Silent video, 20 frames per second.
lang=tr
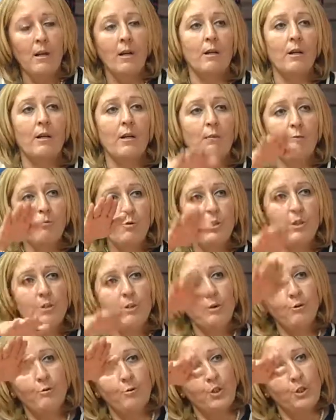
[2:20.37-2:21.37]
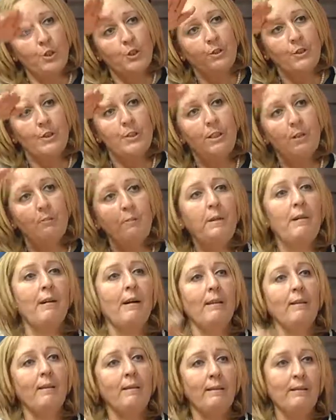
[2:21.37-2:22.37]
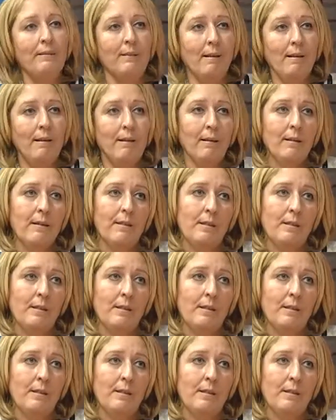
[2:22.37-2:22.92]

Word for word: üzerine çıktığınız binaların da